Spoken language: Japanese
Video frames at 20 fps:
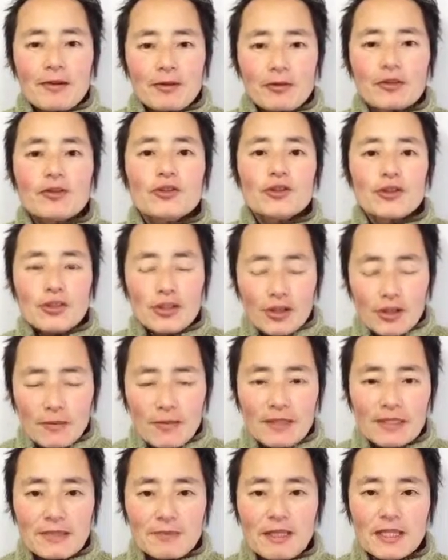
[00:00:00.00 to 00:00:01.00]
復習しておき
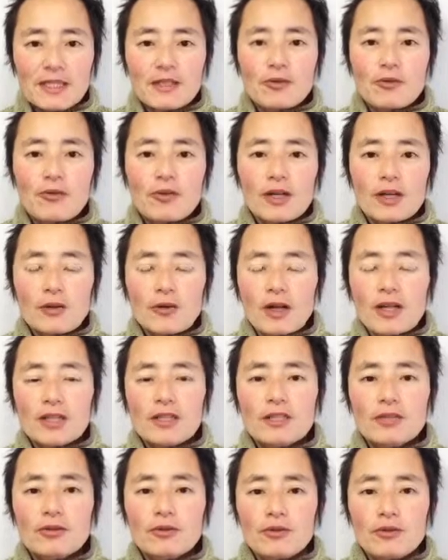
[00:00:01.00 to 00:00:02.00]
ます。またどこかでお
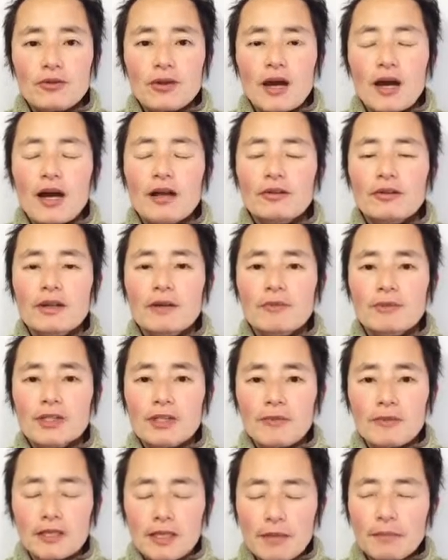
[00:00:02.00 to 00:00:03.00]
話しすることがあるかも
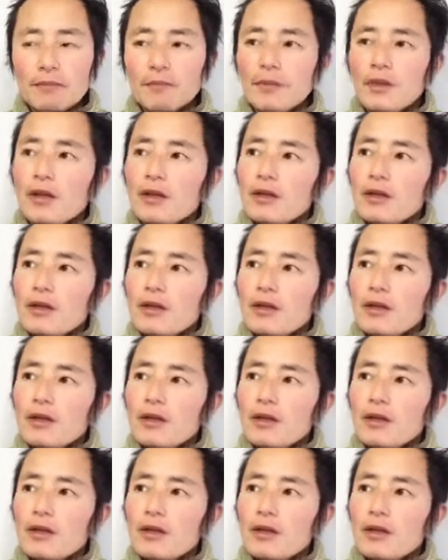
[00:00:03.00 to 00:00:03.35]
しれません。